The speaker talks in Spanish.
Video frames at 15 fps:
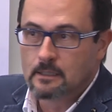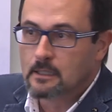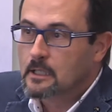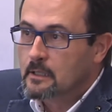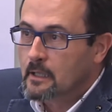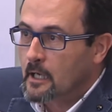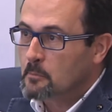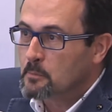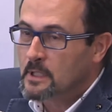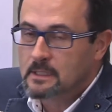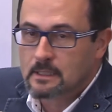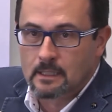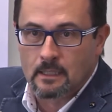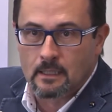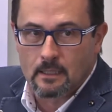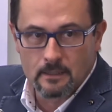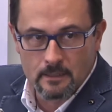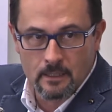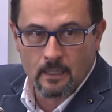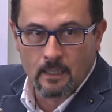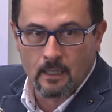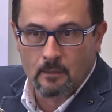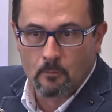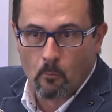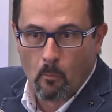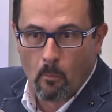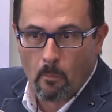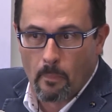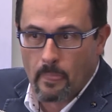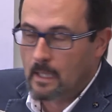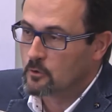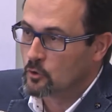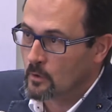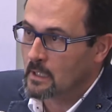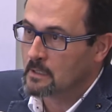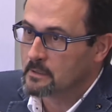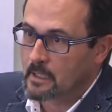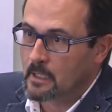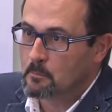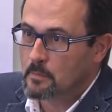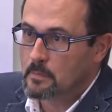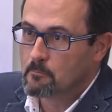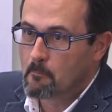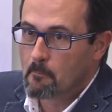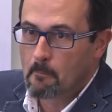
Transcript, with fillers: Y de repente llega Donald Trump,